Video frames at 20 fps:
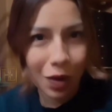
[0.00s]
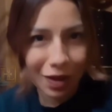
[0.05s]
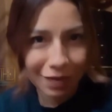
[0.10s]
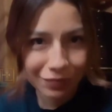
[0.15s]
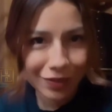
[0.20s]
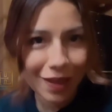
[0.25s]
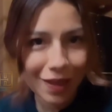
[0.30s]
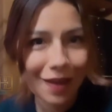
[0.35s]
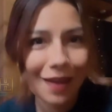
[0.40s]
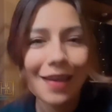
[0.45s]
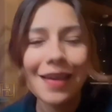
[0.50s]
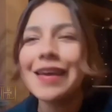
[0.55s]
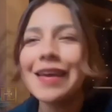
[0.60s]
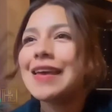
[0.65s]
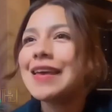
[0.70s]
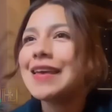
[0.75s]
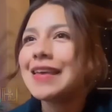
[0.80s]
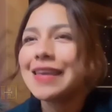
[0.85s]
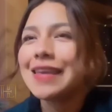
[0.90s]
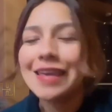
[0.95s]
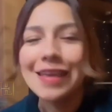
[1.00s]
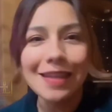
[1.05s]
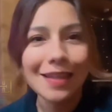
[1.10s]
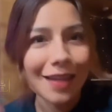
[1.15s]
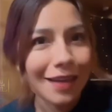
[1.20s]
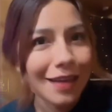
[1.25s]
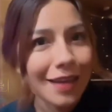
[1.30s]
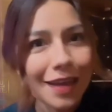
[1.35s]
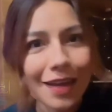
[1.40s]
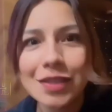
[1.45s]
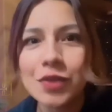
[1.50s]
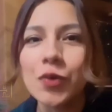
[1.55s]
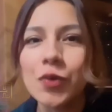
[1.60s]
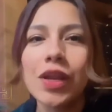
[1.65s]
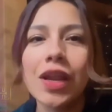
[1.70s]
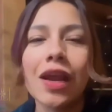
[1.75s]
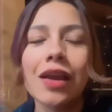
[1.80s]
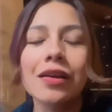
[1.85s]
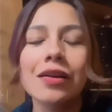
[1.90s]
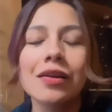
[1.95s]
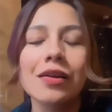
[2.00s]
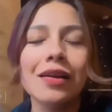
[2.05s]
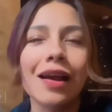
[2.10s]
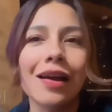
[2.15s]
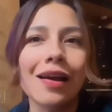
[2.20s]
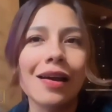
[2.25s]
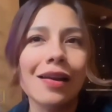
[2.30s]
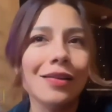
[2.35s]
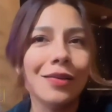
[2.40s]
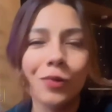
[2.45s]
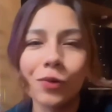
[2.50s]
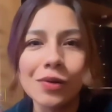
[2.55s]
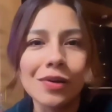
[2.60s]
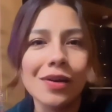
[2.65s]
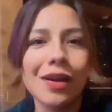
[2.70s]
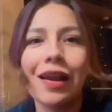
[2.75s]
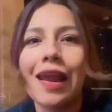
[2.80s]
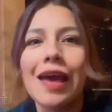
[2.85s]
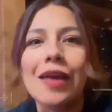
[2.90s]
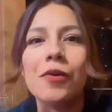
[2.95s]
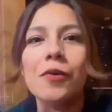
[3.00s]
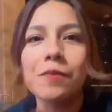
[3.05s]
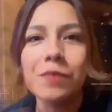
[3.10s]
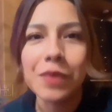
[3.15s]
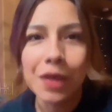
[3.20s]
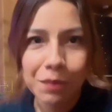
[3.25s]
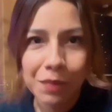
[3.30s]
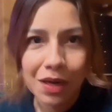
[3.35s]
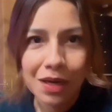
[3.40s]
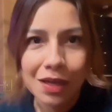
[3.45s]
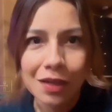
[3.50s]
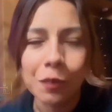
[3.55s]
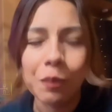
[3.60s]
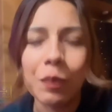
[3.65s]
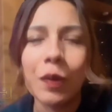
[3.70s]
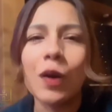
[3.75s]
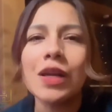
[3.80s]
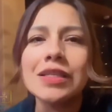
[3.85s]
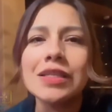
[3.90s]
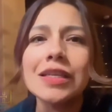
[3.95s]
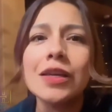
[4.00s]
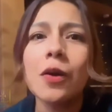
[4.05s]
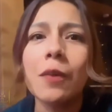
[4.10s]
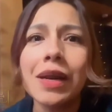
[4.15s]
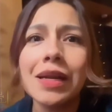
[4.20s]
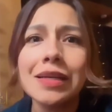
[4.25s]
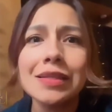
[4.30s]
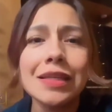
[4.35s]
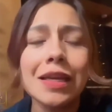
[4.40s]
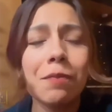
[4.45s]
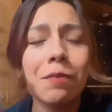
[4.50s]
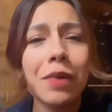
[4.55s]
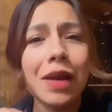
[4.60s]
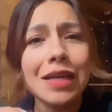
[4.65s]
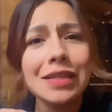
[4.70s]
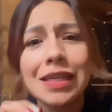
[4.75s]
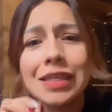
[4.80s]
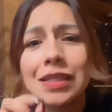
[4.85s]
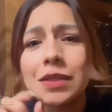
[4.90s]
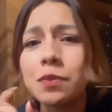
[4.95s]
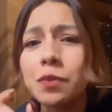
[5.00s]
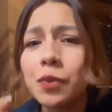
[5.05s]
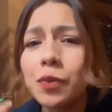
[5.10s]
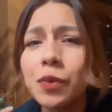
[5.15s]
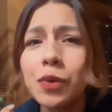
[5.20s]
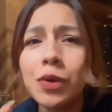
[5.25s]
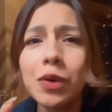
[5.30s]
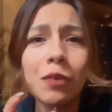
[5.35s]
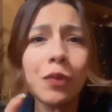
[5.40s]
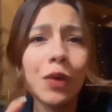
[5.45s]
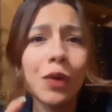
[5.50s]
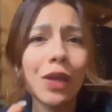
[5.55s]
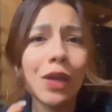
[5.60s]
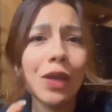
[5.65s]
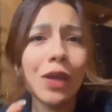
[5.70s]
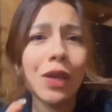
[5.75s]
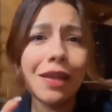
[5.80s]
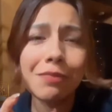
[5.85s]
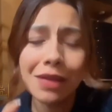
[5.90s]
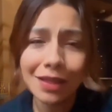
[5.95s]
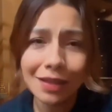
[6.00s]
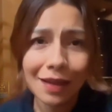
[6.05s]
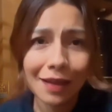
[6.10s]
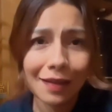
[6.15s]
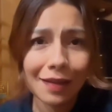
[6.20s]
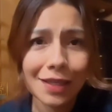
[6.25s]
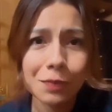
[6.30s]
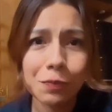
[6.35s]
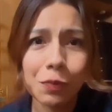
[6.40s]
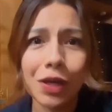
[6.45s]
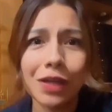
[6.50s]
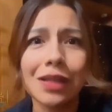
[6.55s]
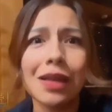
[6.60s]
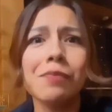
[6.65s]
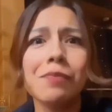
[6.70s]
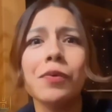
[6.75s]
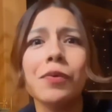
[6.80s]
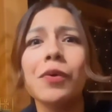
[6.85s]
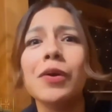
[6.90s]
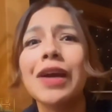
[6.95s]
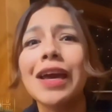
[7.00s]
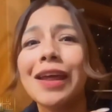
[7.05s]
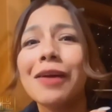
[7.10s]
cuenta y te quieres unir al, al, tour, claro, bienvenido. Pero les digo, van a ser plazas muy, muy limitadas porque tampoco